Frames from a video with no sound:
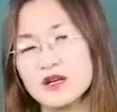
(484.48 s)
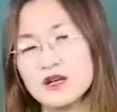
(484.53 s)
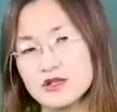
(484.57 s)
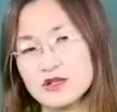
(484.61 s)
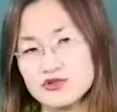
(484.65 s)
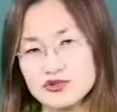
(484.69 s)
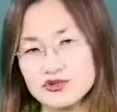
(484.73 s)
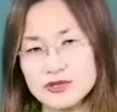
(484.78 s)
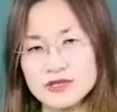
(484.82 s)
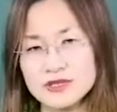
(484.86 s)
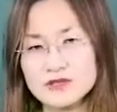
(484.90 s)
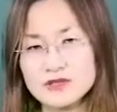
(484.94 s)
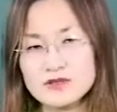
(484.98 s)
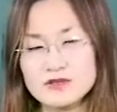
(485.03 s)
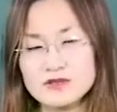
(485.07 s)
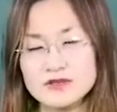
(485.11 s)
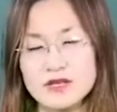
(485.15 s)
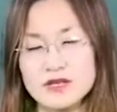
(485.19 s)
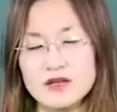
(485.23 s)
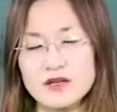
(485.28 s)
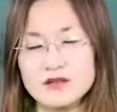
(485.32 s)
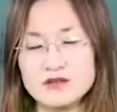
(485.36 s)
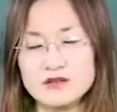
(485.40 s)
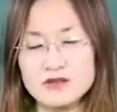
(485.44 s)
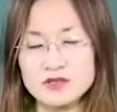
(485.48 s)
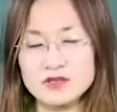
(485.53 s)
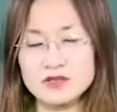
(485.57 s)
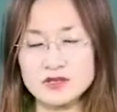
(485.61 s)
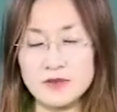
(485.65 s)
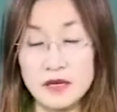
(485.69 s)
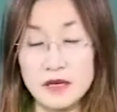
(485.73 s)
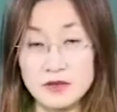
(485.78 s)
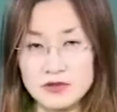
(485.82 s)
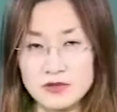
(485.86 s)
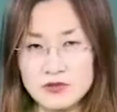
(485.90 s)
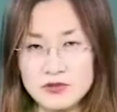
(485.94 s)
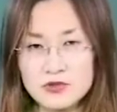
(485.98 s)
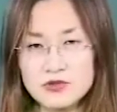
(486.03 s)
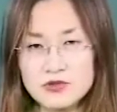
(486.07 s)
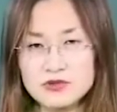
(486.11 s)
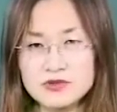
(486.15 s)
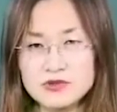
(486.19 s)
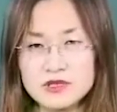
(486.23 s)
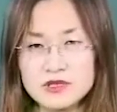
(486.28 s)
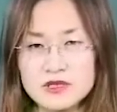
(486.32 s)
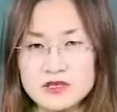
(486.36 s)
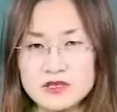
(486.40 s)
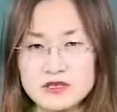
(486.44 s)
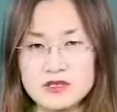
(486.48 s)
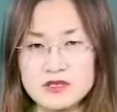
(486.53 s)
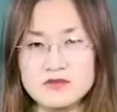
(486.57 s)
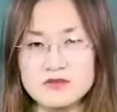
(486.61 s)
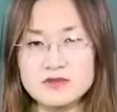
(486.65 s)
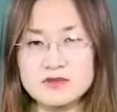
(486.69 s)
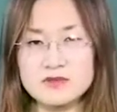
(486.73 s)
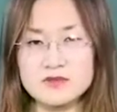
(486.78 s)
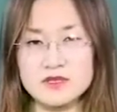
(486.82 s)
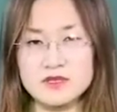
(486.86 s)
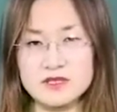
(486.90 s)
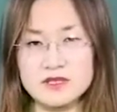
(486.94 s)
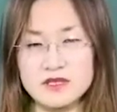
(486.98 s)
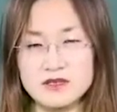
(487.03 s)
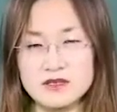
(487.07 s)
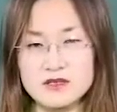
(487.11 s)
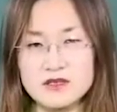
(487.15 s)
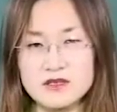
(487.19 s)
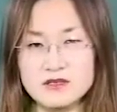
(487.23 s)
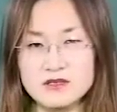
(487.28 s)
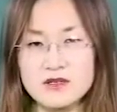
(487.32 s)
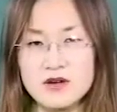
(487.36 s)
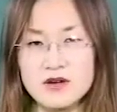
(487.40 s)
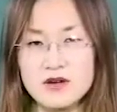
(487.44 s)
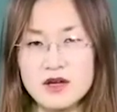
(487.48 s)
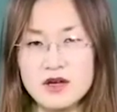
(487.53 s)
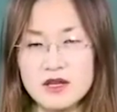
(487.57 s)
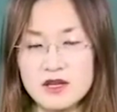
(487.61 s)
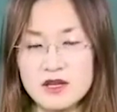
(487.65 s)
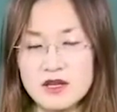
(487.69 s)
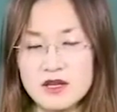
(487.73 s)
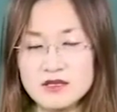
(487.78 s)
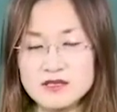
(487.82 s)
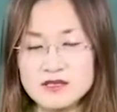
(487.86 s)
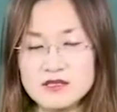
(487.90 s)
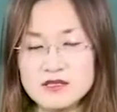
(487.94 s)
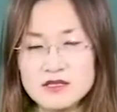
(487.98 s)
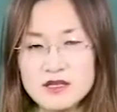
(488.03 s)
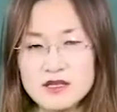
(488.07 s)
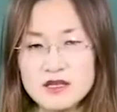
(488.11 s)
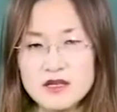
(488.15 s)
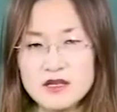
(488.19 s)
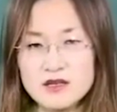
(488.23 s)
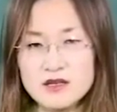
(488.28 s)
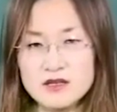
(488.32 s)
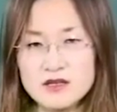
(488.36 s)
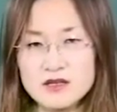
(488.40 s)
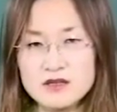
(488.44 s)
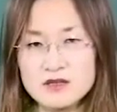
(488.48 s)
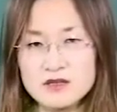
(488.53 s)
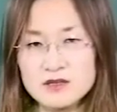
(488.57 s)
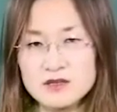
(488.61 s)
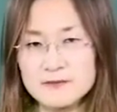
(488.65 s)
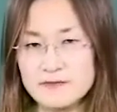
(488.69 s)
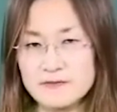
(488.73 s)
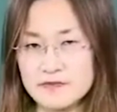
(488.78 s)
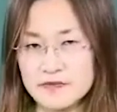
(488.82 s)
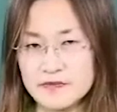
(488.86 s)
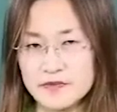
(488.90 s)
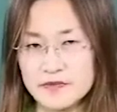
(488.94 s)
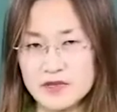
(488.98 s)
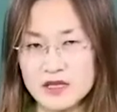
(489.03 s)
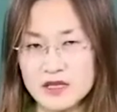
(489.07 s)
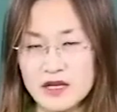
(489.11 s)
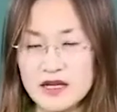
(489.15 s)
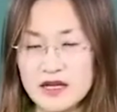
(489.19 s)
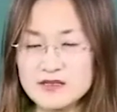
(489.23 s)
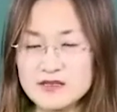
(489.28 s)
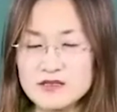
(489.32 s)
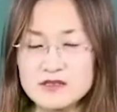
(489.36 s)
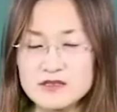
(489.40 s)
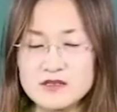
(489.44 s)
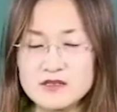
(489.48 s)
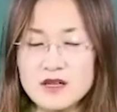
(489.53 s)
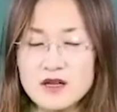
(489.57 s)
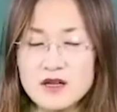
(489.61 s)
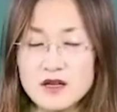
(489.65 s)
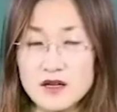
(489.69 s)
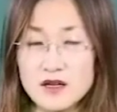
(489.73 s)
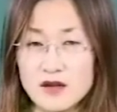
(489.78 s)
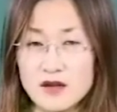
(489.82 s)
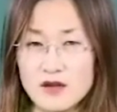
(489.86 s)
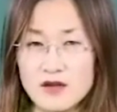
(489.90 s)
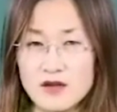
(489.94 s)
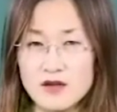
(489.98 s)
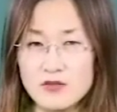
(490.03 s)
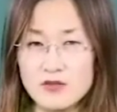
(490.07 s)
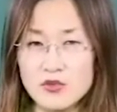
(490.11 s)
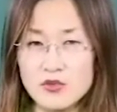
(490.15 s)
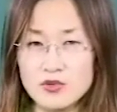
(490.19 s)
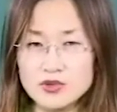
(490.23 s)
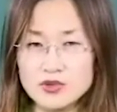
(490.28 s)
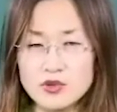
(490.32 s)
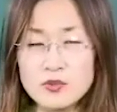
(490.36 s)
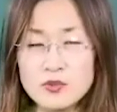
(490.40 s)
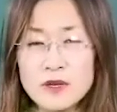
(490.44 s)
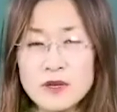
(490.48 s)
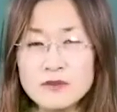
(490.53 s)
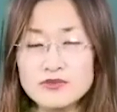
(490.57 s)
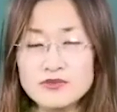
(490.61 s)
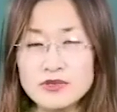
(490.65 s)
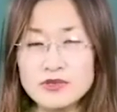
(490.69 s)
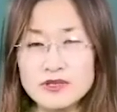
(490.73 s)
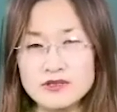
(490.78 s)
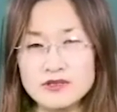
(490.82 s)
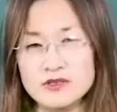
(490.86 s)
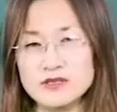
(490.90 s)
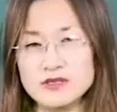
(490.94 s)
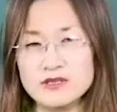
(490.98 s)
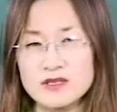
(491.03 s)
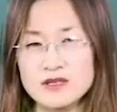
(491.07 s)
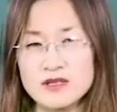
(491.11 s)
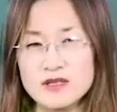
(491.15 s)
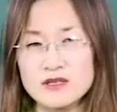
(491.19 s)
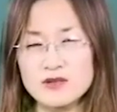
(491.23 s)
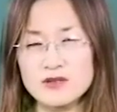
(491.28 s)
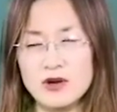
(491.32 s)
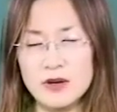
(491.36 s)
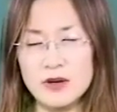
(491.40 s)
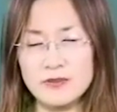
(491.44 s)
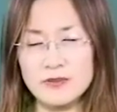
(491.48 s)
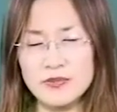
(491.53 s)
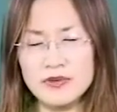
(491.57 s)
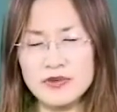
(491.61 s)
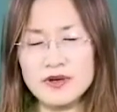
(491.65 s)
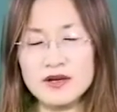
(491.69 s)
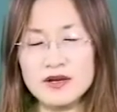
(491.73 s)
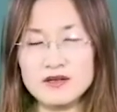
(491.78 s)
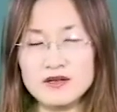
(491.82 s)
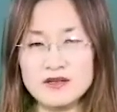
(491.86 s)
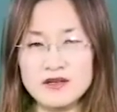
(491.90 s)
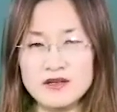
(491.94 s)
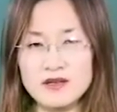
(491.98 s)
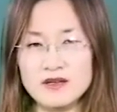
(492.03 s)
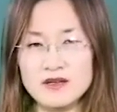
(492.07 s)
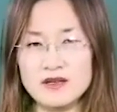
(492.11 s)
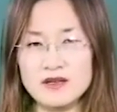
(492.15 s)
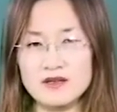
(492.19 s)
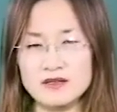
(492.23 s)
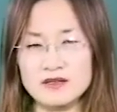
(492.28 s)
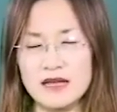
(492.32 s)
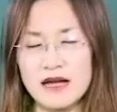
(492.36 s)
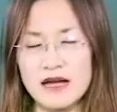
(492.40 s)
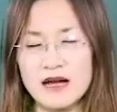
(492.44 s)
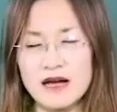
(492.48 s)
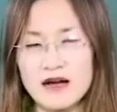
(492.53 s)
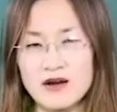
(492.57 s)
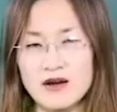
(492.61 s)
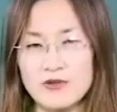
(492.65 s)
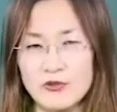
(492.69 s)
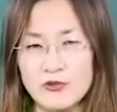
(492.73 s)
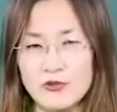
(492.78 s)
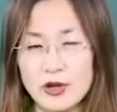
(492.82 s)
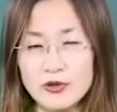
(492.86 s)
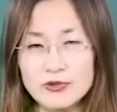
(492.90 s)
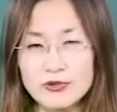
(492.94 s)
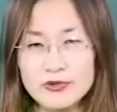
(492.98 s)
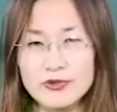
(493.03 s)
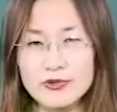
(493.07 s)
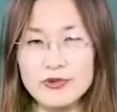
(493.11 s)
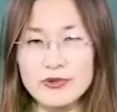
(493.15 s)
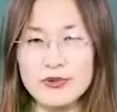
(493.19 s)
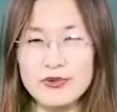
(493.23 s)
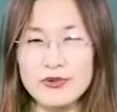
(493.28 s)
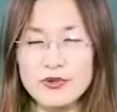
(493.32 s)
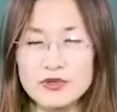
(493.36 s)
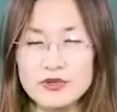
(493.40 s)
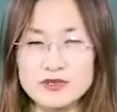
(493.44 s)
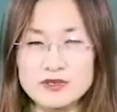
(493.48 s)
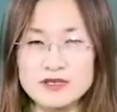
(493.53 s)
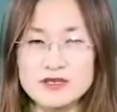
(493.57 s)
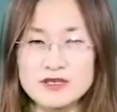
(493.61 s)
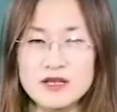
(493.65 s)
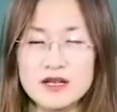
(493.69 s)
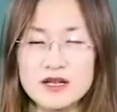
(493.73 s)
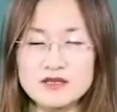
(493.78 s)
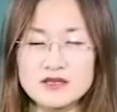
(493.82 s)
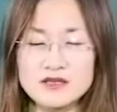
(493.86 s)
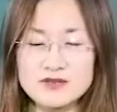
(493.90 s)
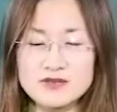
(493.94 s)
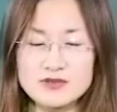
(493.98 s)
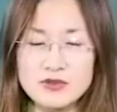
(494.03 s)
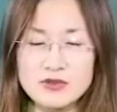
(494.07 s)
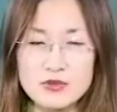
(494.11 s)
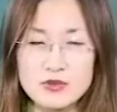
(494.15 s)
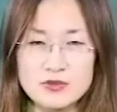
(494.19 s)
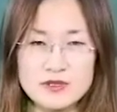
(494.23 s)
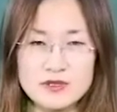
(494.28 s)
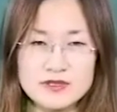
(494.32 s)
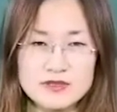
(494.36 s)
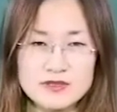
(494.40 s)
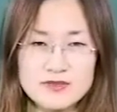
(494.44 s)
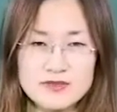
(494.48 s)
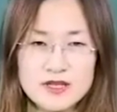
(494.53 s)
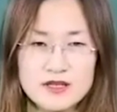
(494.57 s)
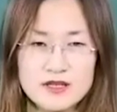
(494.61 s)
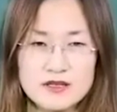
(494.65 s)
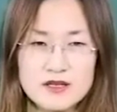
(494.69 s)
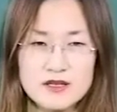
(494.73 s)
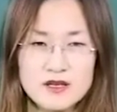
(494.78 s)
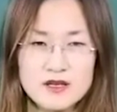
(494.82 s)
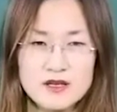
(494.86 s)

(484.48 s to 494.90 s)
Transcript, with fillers: 수직으로 쌓은 것이 바로 코드이기 때문입니다. 그래서 스케일을 아직 초반부에서 스케일을 완벽하게 다 외우고 지나가실 수는 없겠지만